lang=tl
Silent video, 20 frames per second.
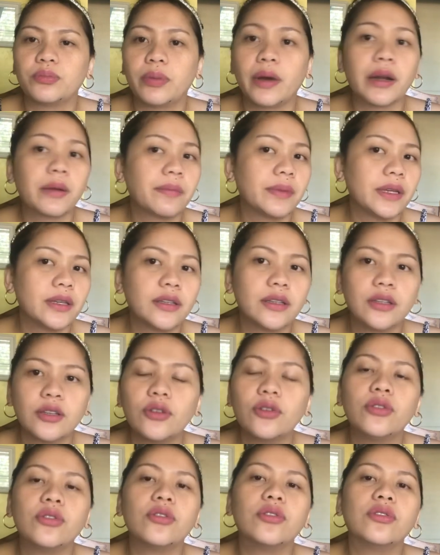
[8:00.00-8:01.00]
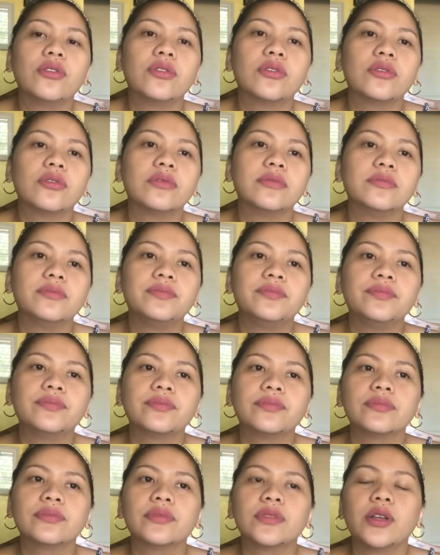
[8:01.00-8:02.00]
barbecue o
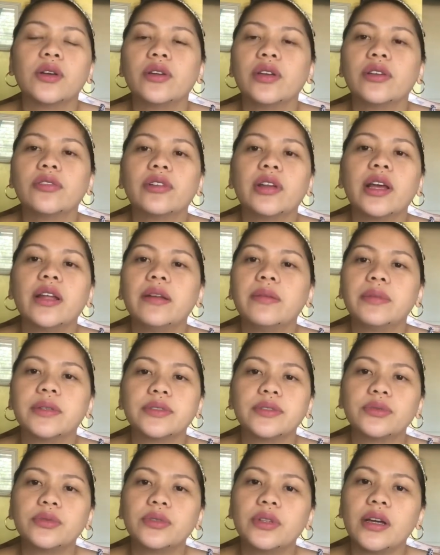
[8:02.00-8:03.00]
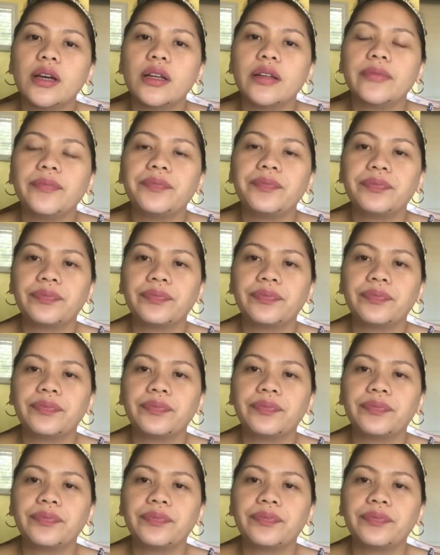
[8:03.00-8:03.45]
o yung na basudan